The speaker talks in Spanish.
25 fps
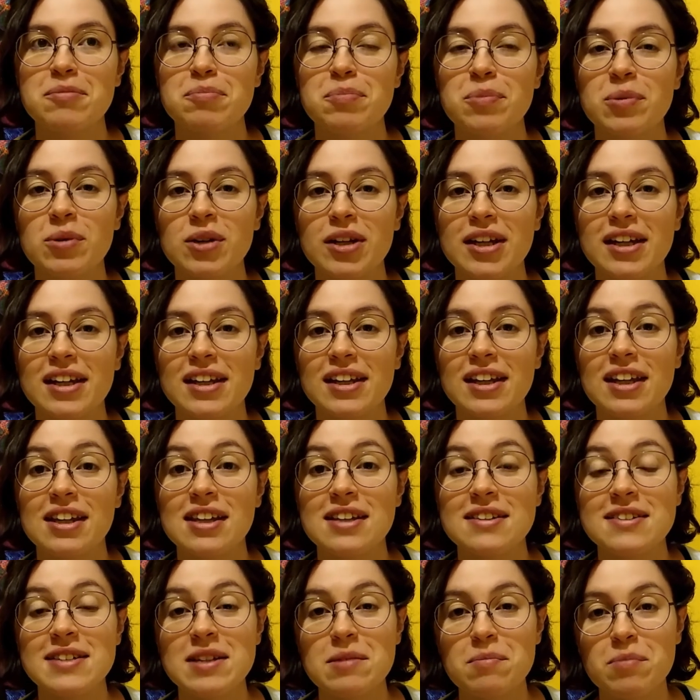porque
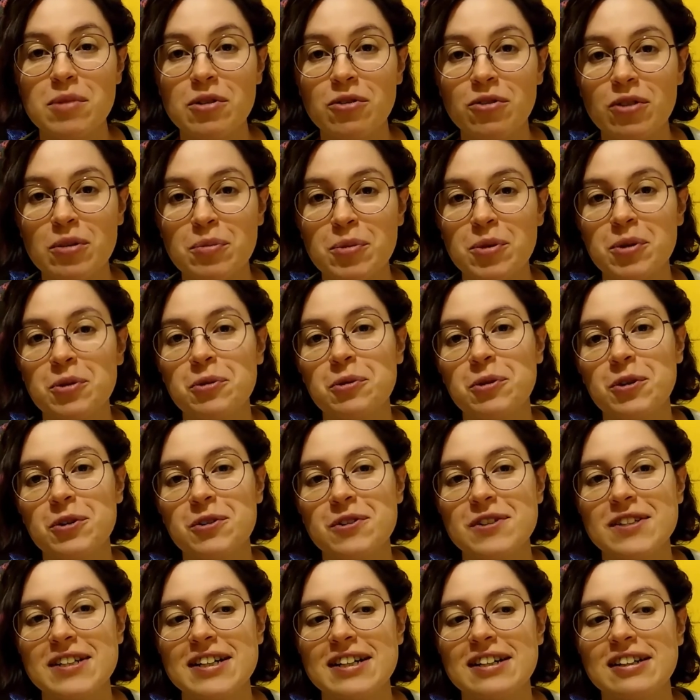desde siempre fui muy
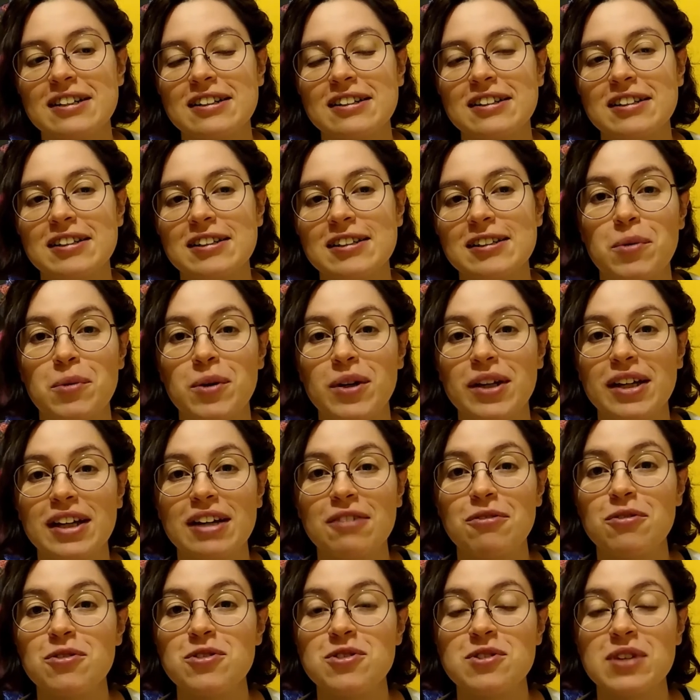curiosa por qué
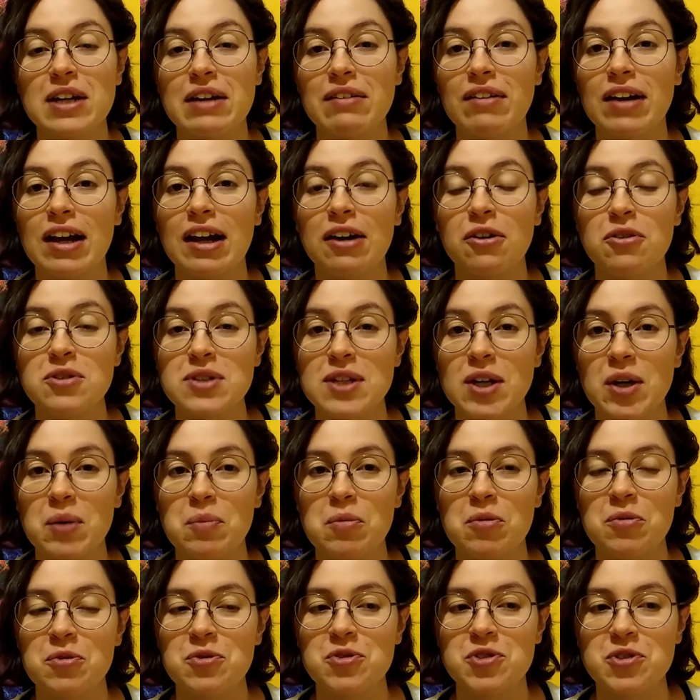funcionaban las cosas
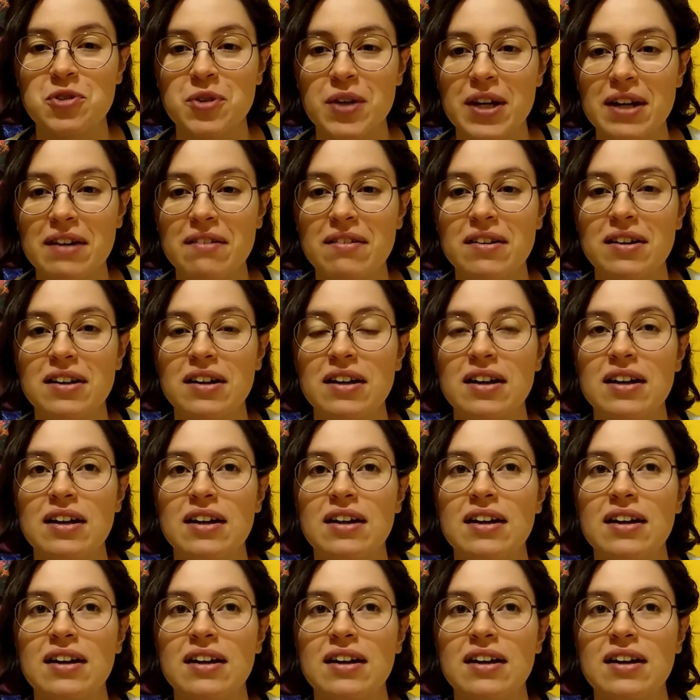como funcionaban,